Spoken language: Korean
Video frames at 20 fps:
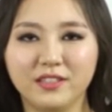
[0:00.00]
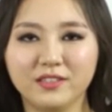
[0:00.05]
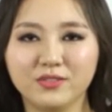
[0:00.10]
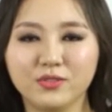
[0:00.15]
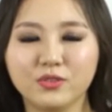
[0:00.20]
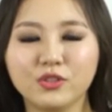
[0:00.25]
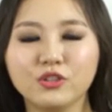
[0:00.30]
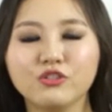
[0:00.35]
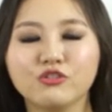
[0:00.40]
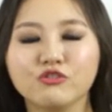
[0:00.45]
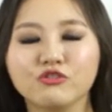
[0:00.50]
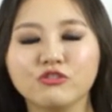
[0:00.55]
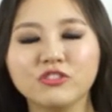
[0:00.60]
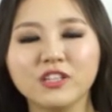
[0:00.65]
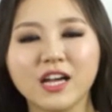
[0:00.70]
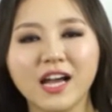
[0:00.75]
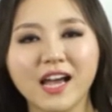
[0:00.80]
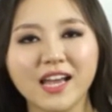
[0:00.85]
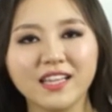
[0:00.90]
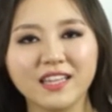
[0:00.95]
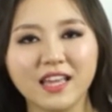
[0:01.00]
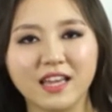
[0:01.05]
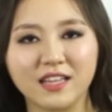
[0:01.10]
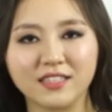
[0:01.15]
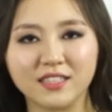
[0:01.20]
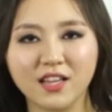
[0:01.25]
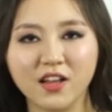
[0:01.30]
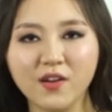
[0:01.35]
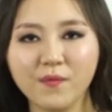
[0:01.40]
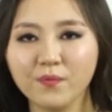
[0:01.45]
또는 누군가에
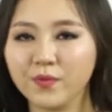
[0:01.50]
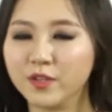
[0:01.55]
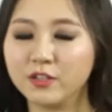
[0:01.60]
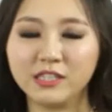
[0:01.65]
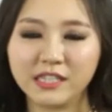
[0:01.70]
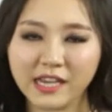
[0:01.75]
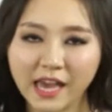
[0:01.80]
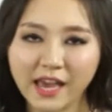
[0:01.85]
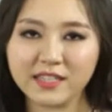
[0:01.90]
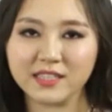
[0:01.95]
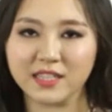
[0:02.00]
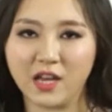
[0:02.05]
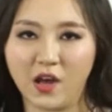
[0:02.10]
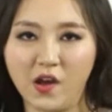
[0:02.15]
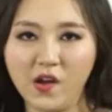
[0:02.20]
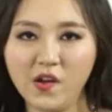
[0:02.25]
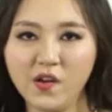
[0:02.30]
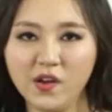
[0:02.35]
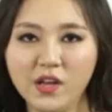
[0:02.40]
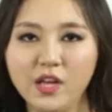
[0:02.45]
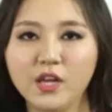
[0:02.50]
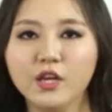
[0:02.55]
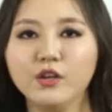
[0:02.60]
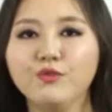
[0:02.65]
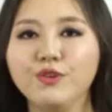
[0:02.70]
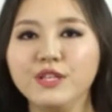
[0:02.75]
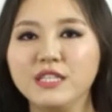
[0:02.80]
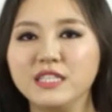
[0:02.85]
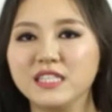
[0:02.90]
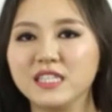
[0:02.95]
대해서 의해서
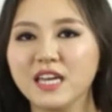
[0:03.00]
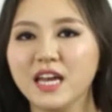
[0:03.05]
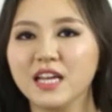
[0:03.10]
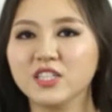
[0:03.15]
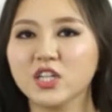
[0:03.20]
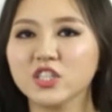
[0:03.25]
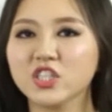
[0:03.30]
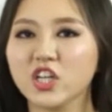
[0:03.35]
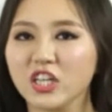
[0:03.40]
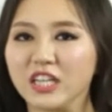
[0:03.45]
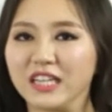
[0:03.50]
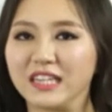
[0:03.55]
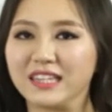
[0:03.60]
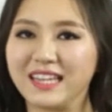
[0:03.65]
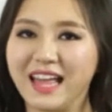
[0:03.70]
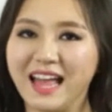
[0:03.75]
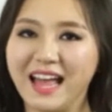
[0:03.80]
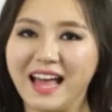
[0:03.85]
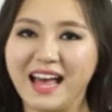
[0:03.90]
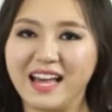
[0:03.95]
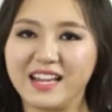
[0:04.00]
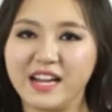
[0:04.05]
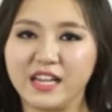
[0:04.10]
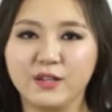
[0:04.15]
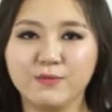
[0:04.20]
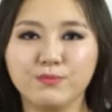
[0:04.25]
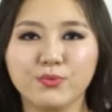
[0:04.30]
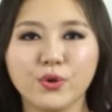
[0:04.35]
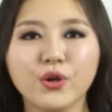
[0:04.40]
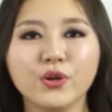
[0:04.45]

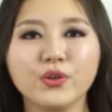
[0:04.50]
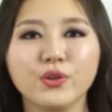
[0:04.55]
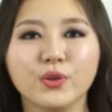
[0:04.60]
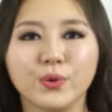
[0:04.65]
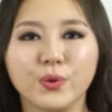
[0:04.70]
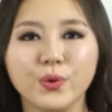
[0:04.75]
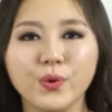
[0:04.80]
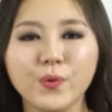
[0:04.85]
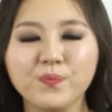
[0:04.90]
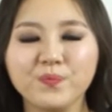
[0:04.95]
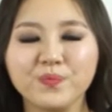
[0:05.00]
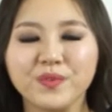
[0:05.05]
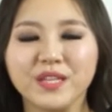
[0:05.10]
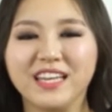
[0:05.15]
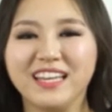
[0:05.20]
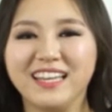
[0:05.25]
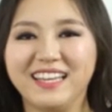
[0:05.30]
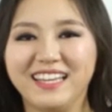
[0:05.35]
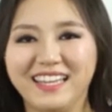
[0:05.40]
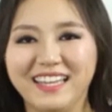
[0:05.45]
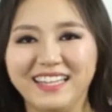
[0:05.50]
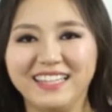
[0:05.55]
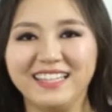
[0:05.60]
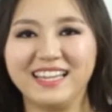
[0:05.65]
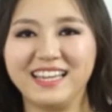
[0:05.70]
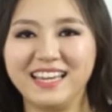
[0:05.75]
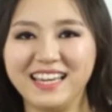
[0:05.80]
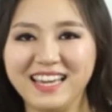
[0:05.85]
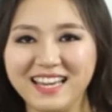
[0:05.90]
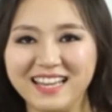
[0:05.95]
위치해져졌다라는 표현으로
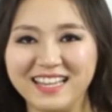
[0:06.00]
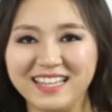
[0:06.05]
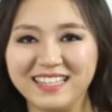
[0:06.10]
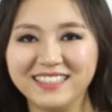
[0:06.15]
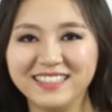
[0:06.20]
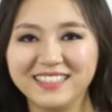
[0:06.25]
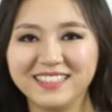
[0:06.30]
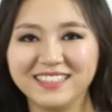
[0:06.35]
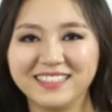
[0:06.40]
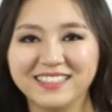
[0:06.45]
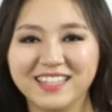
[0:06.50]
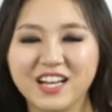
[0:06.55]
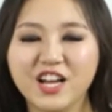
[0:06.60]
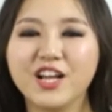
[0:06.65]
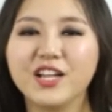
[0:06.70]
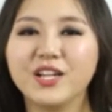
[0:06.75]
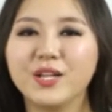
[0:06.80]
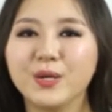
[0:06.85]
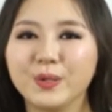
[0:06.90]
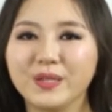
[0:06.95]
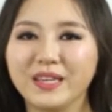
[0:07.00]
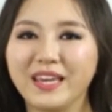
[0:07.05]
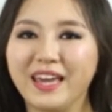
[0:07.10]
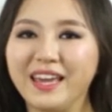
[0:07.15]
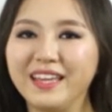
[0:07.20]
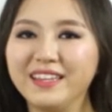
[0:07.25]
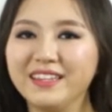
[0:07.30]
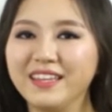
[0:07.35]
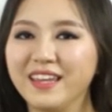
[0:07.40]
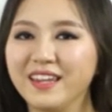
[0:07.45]
it is
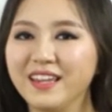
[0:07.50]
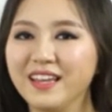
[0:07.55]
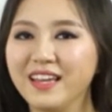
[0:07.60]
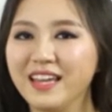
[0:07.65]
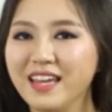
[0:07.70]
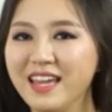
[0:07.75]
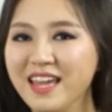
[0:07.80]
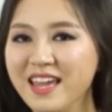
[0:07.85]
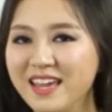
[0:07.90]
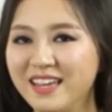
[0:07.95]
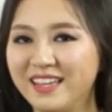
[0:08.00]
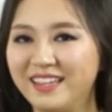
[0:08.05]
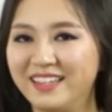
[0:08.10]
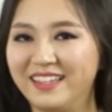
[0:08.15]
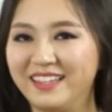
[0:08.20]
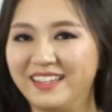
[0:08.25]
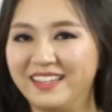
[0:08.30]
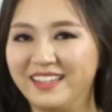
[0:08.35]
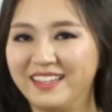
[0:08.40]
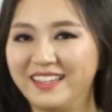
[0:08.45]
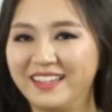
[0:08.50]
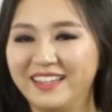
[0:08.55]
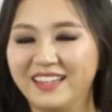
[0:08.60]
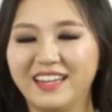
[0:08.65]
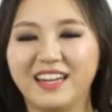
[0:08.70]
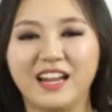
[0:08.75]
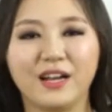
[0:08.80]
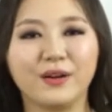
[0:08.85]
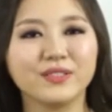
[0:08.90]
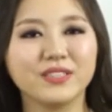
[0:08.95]
located in
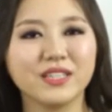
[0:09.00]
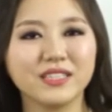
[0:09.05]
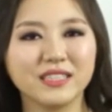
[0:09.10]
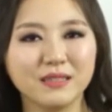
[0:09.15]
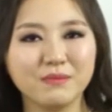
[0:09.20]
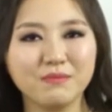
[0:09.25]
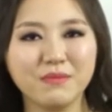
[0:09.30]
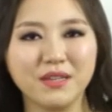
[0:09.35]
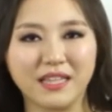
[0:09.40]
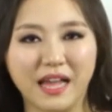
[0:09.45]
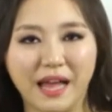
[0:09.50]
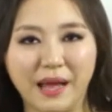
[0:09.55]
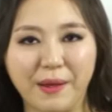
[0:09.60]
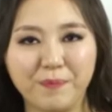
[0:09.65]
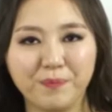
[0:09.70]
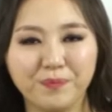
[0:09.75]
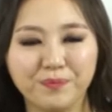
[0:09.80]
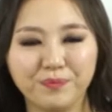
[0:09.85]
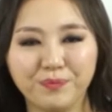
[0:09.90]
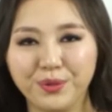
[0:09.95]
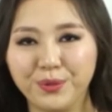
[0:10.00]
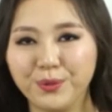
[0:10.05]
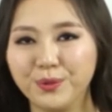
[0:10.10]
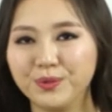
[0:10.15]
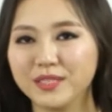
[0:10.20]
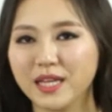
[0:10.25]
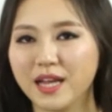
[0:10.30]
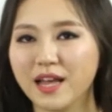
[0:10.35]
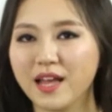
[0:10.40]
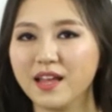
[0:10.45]
이라고 썼습니다.
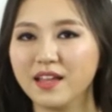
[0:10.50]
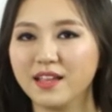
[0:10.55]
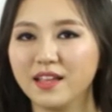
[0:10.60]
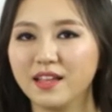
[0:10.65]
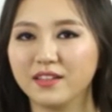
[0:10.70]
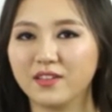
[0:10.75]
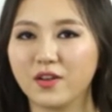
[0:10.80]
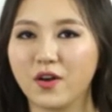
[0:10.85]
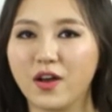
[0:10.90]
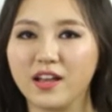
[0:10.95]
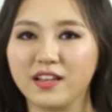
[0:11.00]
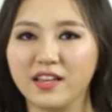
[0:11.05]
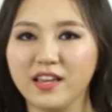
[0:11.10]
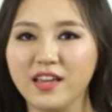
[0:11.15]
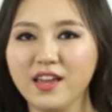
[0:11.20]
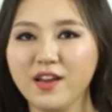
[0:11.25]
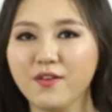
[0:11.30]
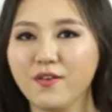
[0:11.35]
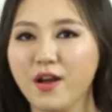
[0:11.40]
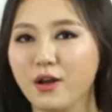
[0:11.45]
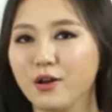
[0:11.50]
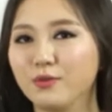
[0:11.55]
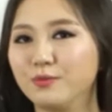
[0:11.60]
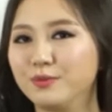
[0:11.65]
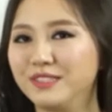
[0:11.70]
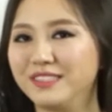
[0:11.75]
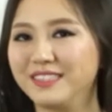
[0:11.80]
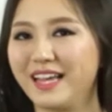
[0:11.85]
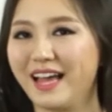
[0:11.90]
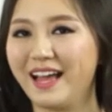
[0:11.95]
비동사 더하기
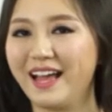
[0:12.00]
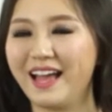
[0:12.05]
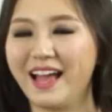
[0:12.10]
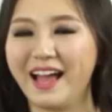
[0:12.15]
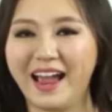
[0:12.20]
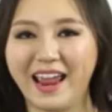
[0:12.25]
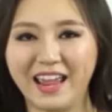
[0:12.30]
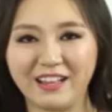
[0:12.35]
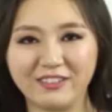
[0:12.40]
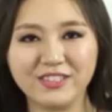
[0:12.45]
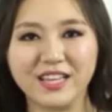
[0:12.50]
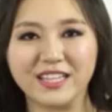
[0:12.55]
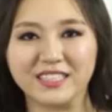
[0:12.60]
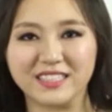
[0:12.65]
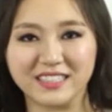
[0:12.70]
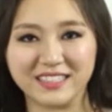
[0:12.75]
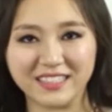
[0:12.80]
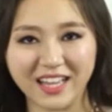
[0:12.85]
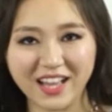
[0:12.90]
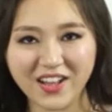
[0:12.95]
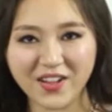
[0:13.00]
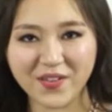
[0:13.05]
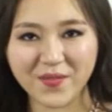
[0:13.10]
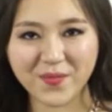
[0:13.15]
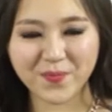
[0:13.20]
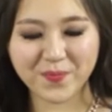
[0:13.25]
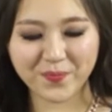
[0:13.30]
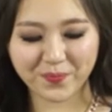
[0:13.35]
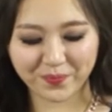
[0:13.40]
과거분사 알고 계시죠?